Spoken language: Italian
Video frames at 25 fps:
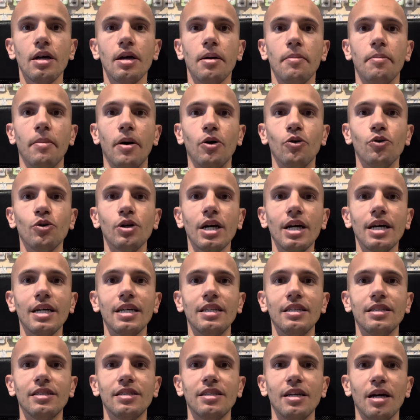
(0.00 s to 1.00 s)
Ma ora
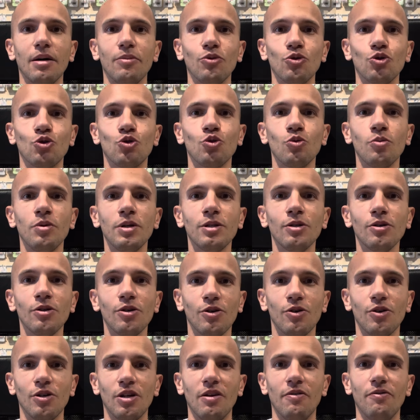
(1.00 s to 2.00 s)
iniziamo subito
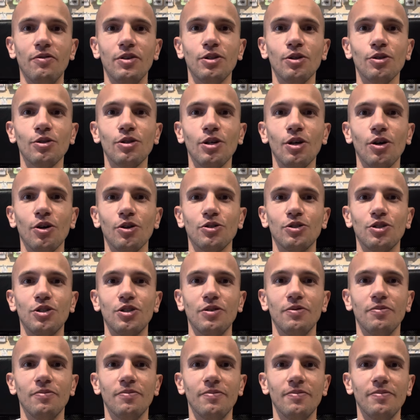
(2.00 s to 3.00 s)
con il video di
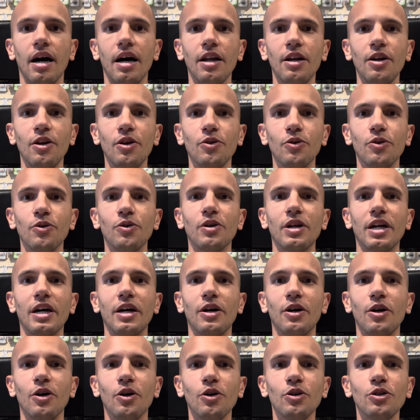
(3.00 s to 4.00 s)
oggi.
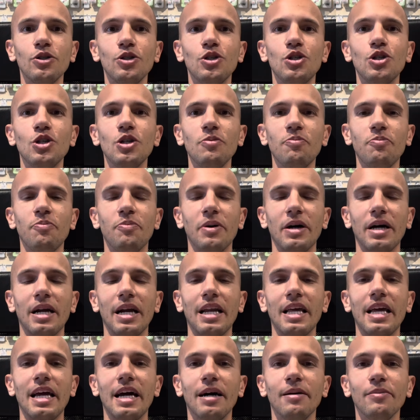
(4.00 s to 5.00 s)
Allora, oggi
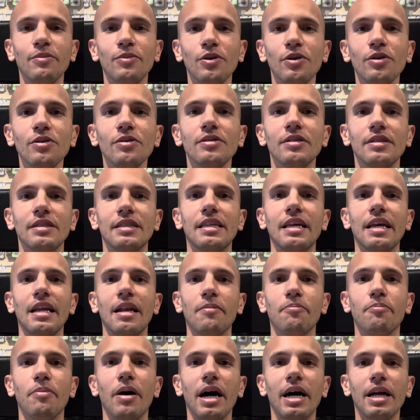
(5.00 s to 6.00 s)
parliamo
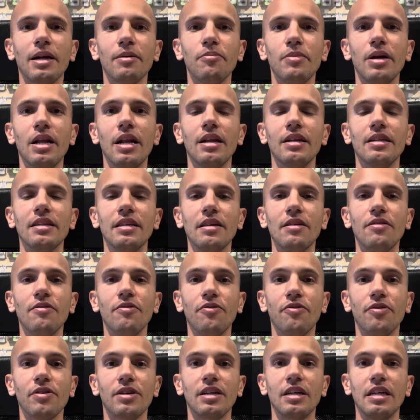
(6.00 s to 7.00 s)
del Barbel
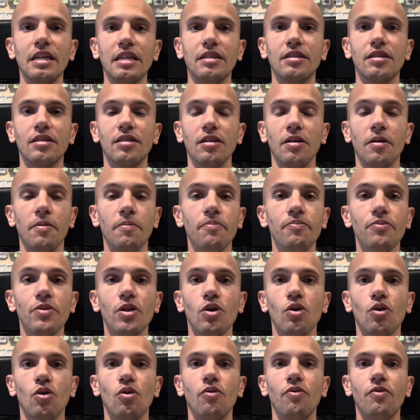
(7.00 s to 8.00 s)
Nymph Kit,
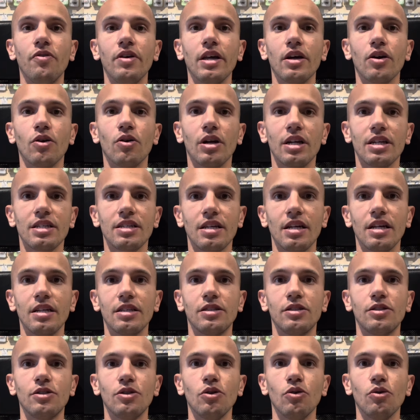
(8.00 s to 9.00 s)
ovvero la
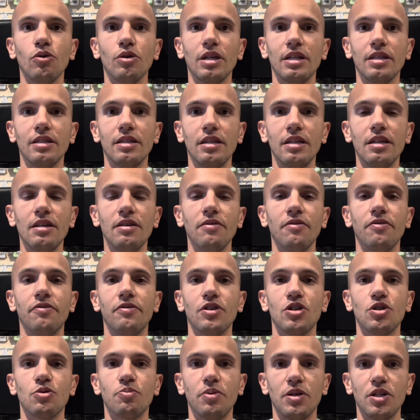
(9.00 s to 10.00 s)
selezione di
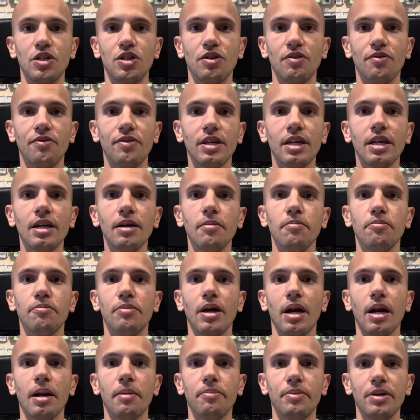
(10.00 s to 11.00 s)
ninfe specifiche
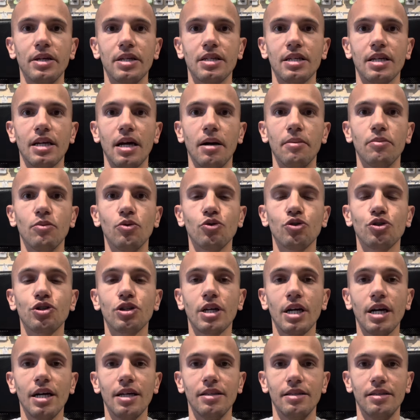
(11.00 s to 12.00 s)
per la pesca a
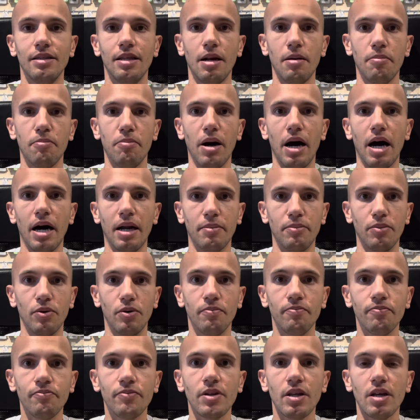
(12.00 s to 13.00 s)
mosca del
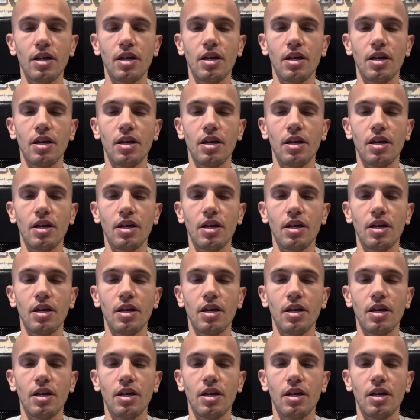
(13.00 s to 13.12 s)
barbo.